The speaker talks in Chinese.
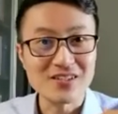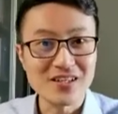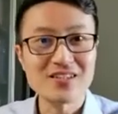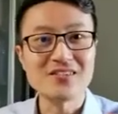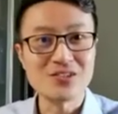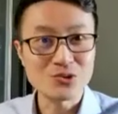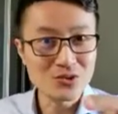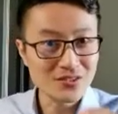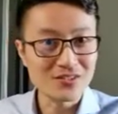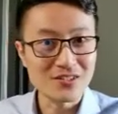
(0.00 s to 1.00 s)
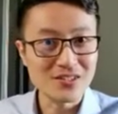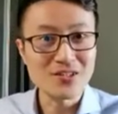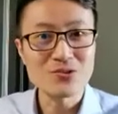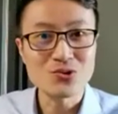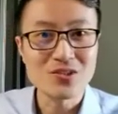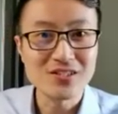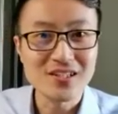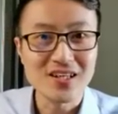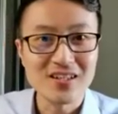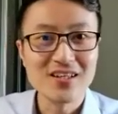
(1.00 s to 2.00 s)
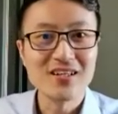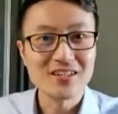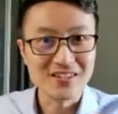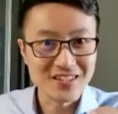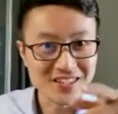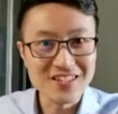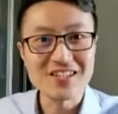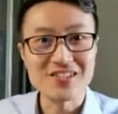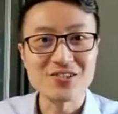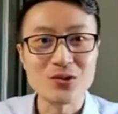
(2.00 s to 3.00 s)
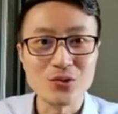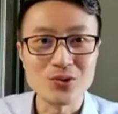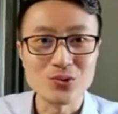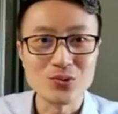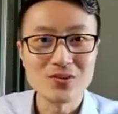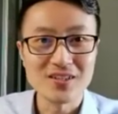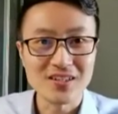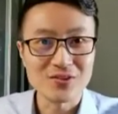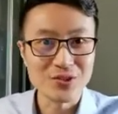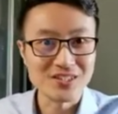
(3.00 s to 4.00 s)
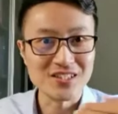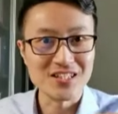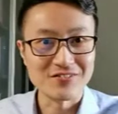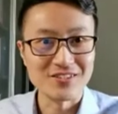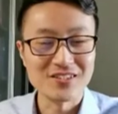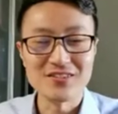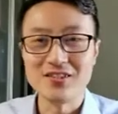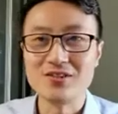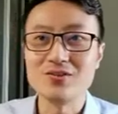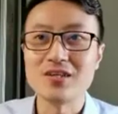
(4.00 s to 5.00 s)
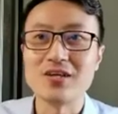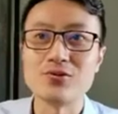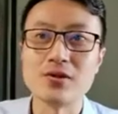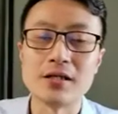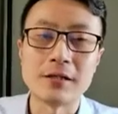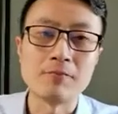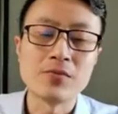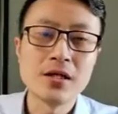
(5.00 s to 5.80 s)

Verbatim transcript: 哎，你说你的英语说成这样，你一定也是个贵族啊。received，对不对？这种感觉哈。